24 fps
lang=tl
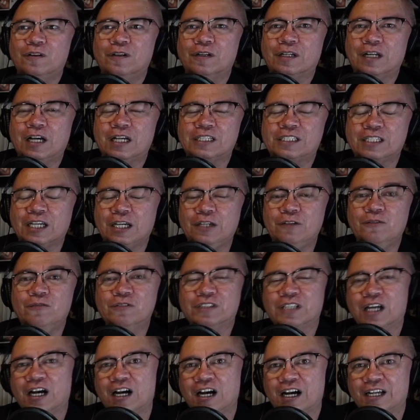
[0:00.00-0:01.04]
nasa iyong
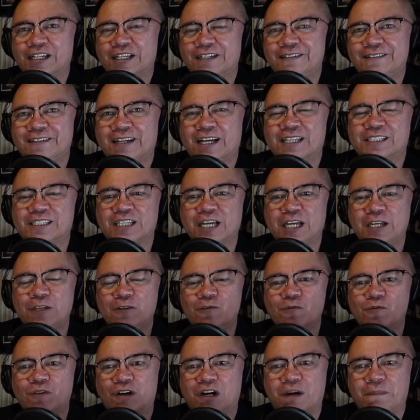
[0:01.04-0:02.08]
tahanan, nasa
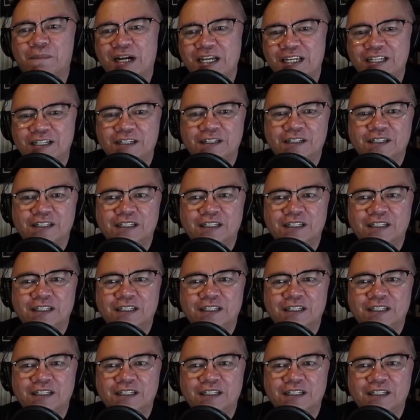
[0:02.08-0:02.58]
iyong kamay.